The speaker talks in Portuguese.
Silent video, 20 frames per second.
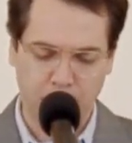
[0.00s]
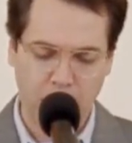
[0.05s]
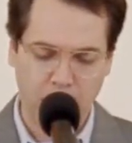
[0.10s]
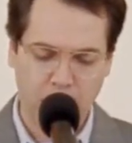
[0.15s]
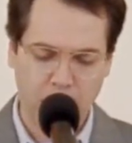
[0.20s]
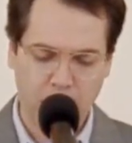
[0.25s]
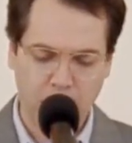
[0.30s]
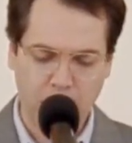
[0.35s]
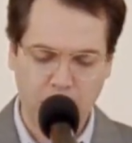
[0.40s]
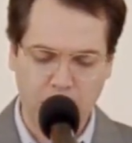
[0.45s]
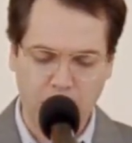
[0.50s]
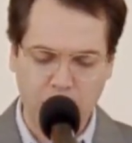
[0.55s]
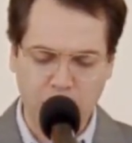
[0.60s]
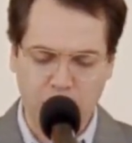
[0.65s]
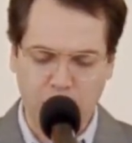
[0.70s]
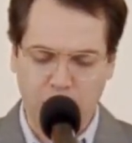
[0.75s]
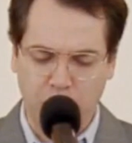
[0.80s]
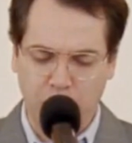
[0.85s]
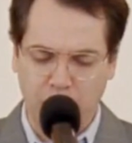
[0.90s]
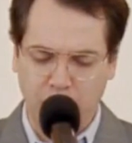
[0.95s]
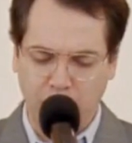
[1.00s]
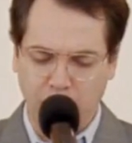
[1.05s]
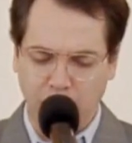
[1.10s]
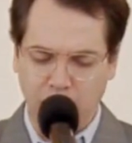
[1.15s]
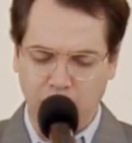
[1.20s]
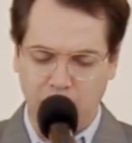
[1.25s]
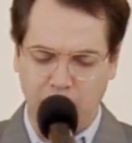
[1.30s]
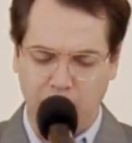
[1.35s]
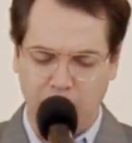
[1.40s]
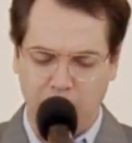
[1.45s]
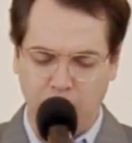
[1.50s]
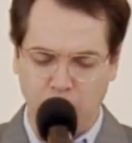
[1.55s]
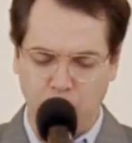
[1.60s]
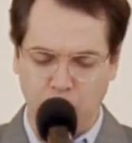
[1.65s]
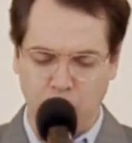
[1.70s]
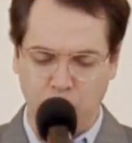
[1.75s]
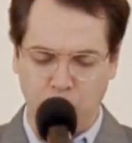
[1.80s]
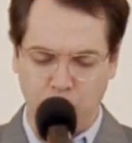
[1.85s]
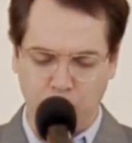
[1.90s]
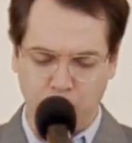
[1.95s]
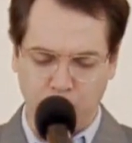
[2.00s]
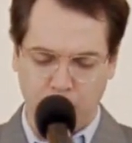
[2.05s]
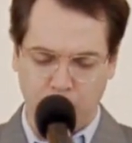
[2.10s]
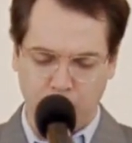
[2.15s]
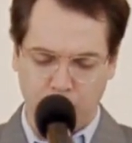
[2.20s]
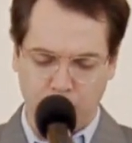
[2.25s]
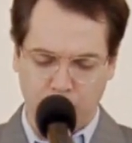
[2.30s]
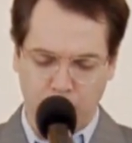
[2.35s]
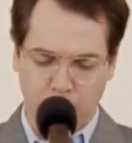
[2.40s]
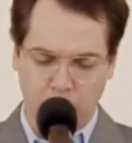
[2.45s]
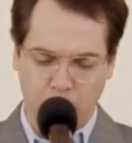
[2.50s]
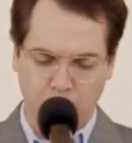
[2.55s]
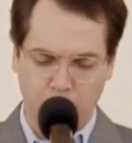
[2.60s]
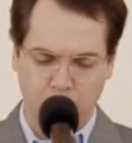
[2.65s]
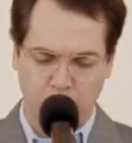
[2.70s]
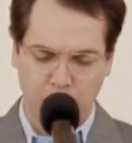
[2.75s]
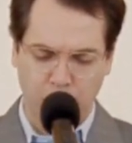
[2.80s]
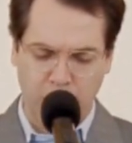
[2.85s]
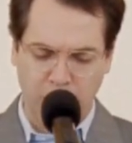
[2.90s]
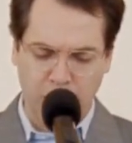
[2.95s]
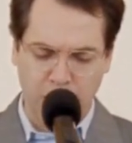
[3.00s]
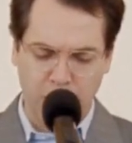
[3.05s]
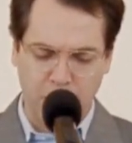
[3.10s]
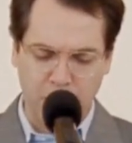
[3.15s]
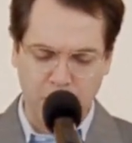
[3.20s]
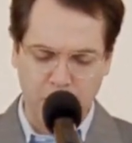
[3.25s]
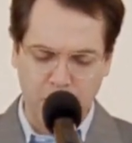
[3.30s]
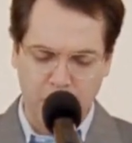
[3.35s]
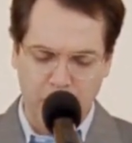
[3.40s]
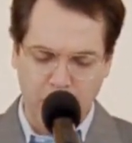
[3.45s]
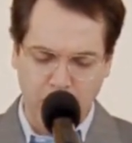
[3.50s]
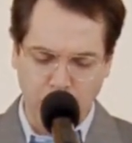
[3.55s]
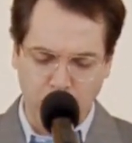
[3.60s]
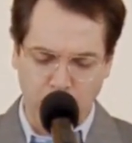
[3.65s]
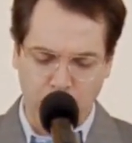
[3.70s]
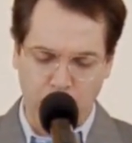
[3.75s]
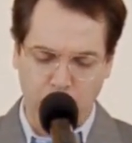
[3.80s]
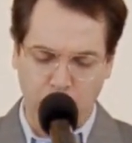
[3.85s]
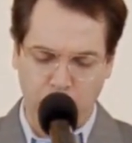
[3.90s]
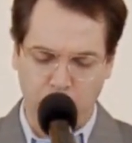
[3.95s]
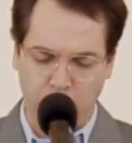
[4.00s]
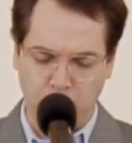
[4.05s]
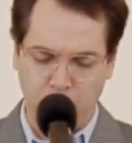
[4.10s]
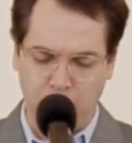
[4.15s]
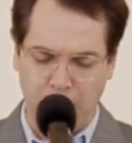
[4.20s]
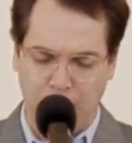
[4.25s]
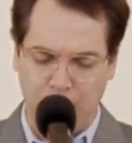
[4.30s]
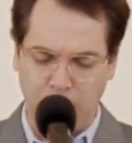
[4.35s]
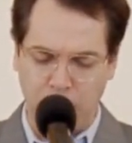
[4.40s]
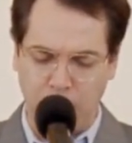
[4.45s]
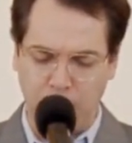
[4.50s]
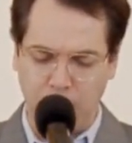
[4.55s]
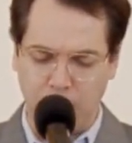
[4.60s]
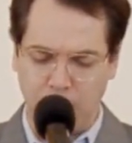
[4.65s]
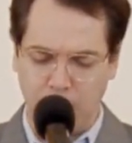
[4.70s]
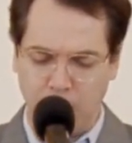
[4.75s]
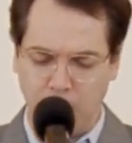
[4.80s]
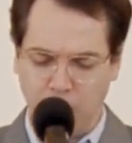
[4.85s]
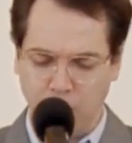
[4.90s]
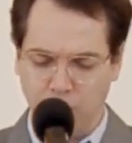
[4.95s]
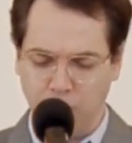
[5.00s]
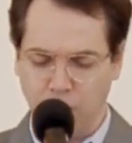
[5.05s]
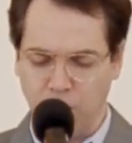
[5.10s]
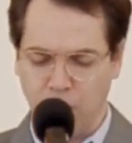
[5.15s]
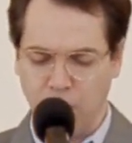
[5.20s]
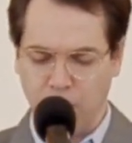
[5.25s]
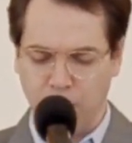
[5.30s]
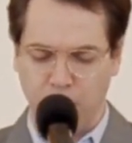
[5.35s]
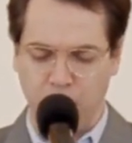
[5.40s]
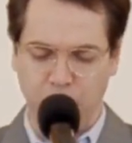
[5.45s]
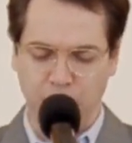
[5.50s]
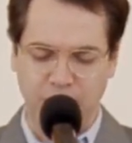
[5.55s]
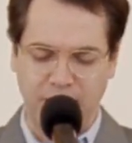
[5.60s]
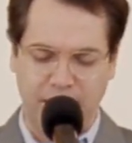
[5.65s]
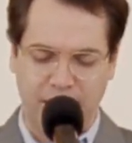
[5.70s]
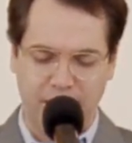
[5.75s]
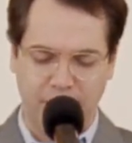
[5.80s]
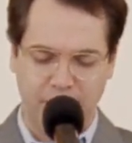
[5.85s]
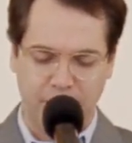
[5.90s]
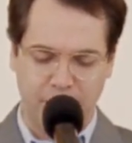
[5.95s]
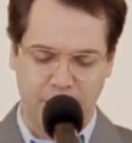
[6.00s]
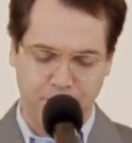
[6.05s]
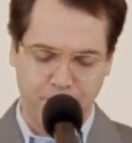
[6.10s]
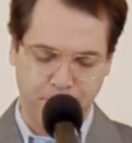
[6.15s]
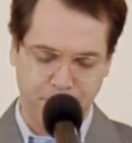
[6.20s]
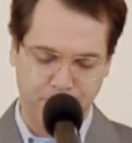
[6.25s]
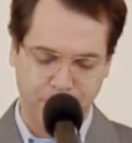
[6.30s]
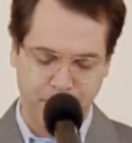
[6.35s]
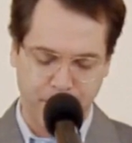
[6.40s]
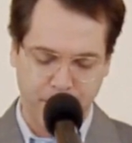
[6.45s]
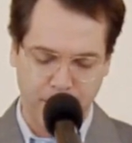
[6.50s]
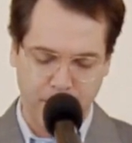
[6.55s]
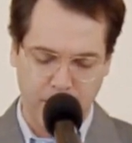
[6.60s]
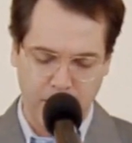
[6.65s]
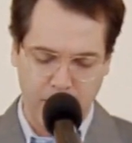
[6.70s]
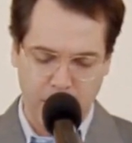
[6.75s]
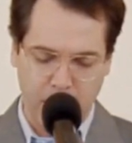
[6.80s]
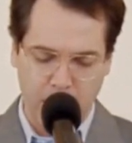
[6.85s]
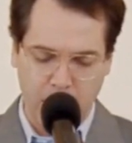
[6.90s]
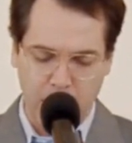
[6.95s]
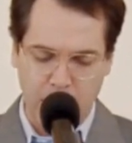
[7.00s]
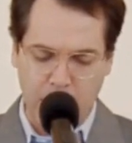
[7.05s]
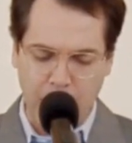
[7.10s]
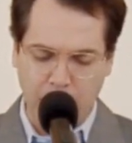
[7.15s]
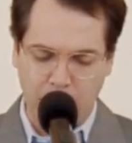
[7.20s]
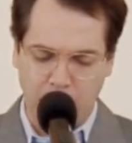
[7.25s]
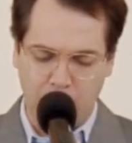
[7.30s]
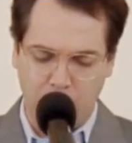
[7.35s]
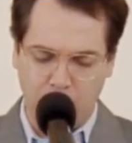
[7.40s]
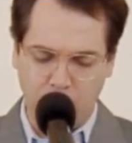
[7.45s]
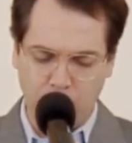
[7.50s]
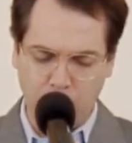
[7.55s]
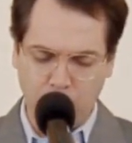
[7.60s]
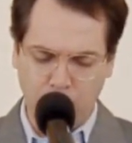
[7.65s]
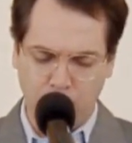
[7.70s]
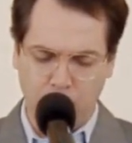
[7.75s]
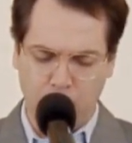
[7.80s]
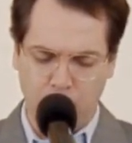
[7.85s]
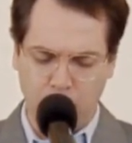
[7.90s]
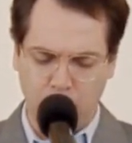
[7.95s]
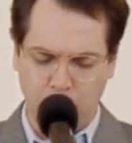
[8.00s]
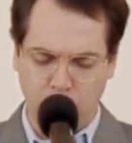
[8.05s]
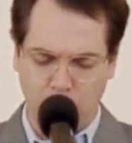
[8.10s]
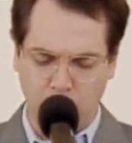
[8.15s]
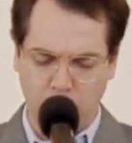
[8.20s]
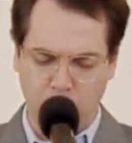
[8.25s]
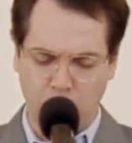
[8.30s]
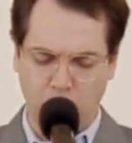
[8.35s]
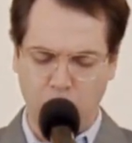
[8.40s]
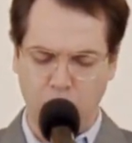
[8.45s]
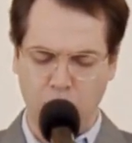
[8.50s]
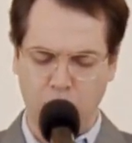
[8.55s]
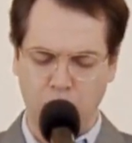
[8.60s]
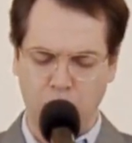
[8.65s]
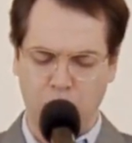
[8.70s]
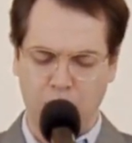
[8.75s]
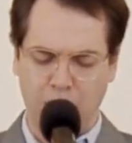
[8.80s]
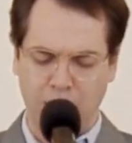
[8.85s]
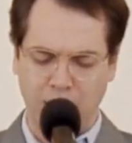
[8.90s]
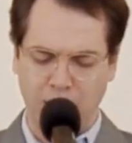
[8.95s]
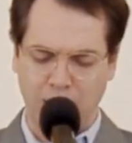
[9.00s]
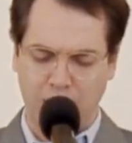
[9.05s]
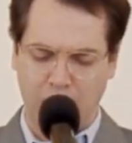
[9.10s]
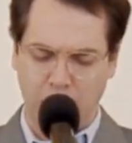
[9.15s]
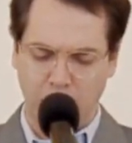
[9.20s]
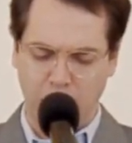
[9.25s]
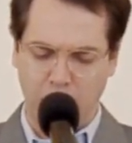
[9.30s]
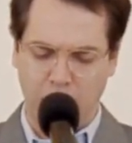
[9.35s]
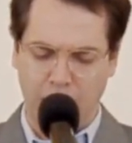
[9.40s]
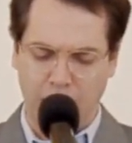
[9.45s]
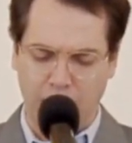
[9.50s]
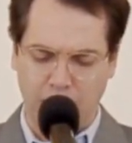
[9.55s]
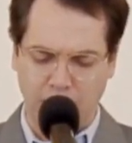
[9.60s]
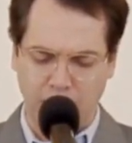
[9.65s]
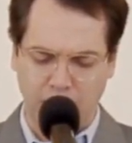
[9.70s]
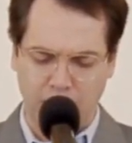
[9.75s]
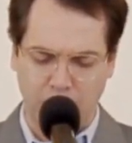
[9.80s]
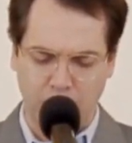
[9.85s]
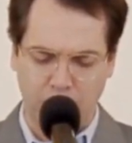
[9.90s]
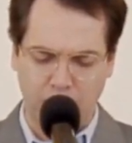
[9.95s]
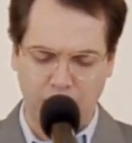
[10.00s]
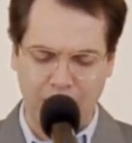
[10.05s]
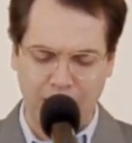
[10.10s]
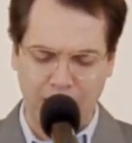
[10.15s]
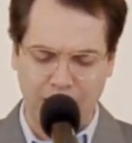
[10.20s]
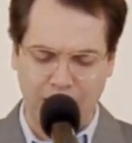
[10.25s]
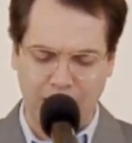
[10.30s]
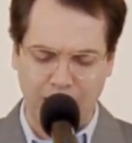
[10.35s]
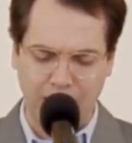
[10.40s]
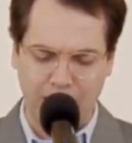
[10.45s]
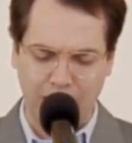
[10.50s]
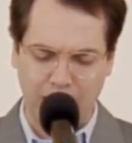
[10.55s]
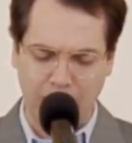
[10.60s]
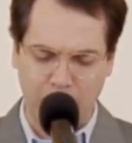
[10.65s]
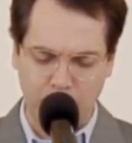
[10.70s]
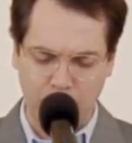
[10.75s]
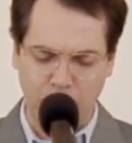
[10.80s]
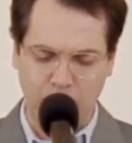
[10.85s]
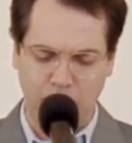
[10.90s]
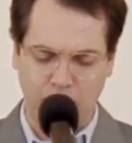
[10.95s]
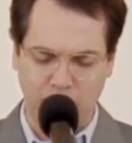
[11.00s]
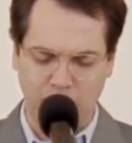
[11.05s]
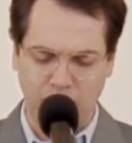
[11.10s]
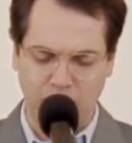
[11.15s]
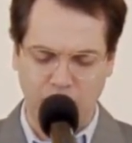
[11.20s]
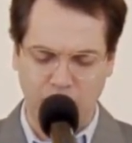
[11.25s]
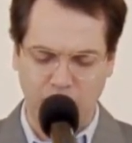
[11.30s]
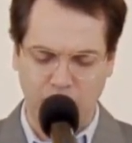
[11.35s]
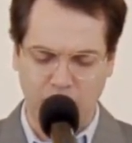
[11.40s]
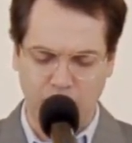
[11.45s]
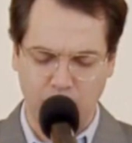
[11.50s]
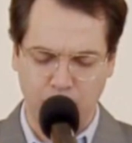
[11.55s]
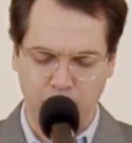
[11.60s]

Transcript: Esteja, porém, em silêncio, porque primeiro foi formado Adão, depois Eva. E Adão não foi iludido, mas a mulher, sendo enganada, caiu em transgressão.